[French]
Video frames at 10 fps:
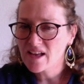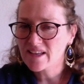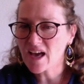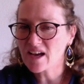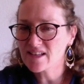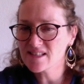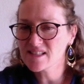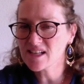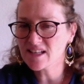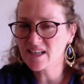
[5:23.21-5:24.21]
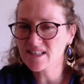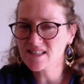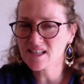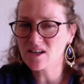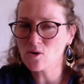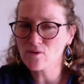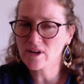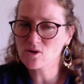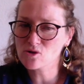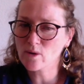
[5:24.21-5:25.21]
car ici il critique le fait
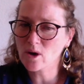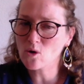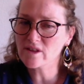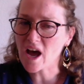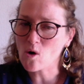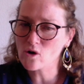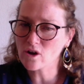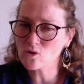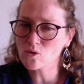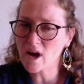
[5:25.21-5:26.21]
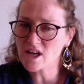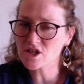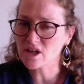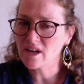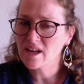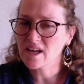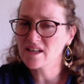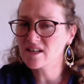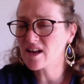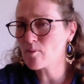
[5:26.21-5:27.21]
que son héros n'a aucun courage et
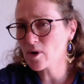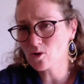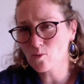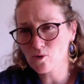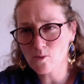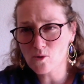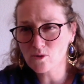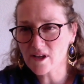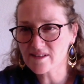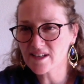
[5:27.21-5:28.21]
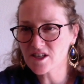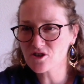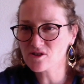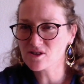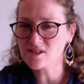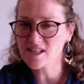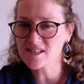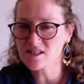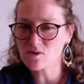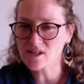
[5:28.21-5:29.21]
qu'il n'a pas non plus beaucoup d'intelligence dans cette
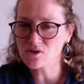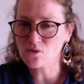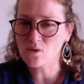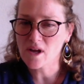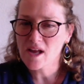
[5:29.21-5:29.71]
situation.